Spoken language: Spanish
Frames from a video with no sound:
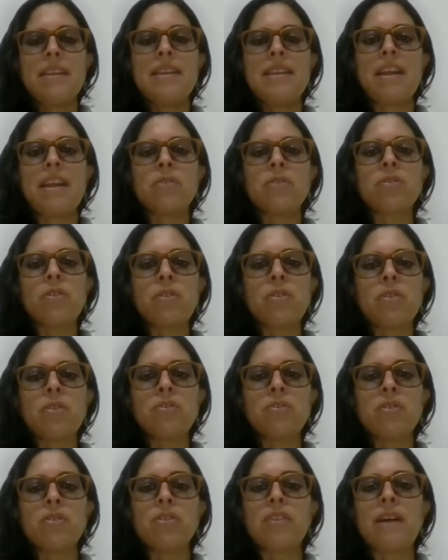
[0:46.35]
Y a
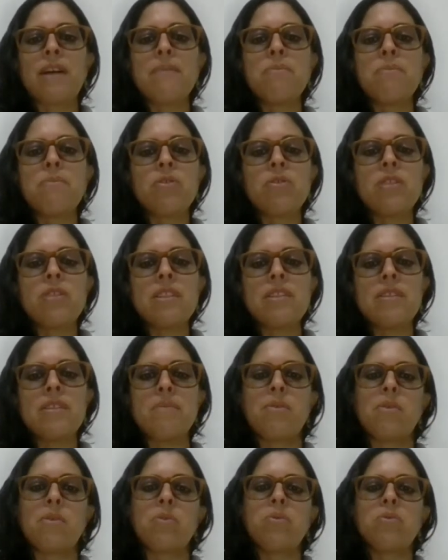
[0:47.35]
nosotros nos da
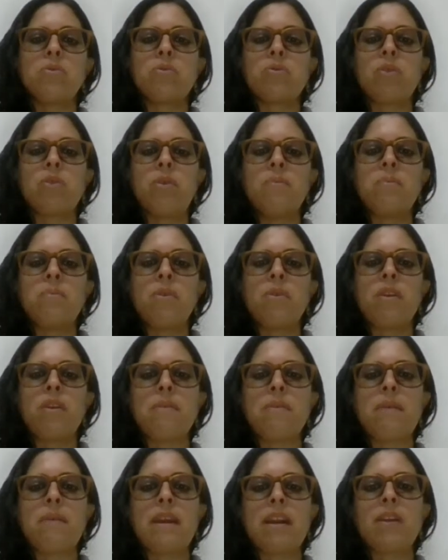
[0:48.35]
muchísimo gusto
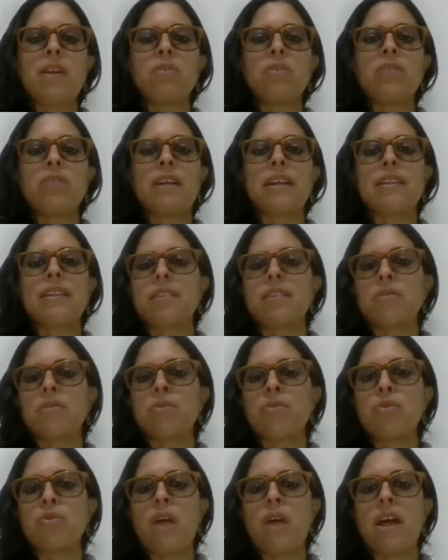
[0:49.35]
poder verlos ejercer
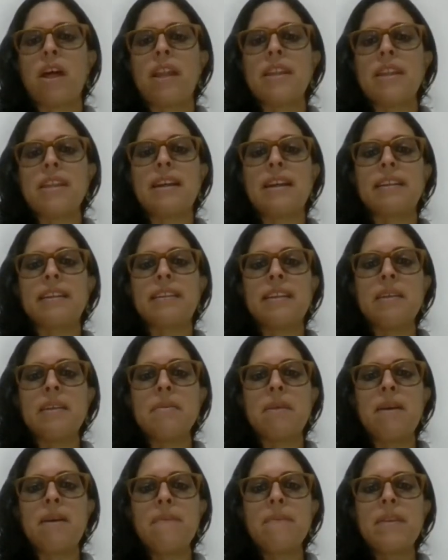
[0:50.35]
su ciudadanía activa